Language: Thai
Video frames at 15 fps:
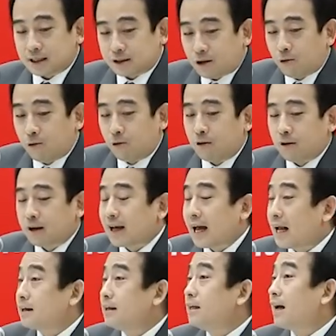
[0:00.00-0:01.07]
ยังโต
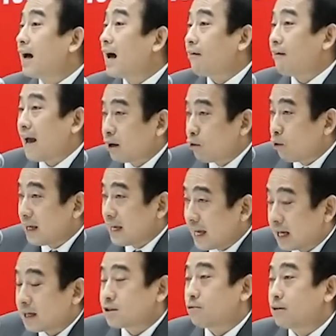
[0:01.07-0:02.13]
การขึ้นค่าแรงโดยเอ
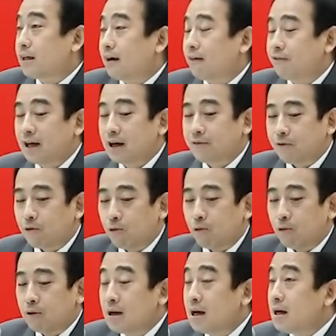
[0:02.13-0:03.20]
กชนยังเฟื่องฟู
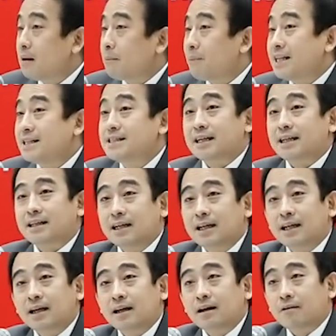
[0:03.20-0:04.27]
เป็นสิ่ง
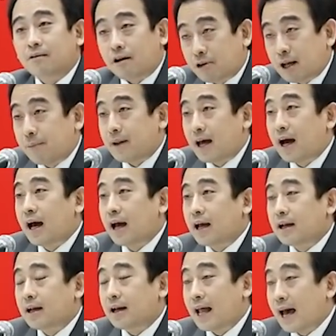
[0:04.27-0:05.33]
ที่เราทำได้
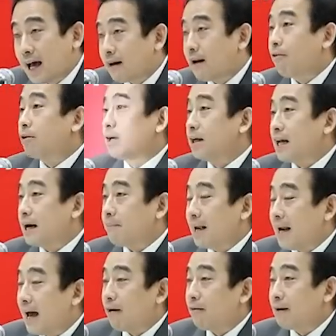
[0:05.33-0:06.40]
และเราเคยทำ
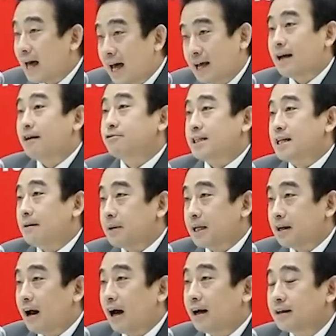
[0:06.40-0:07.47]
มาแล้วและเราจะทำอี
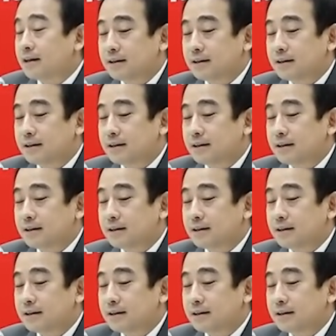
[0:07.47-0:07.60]
กครั้ง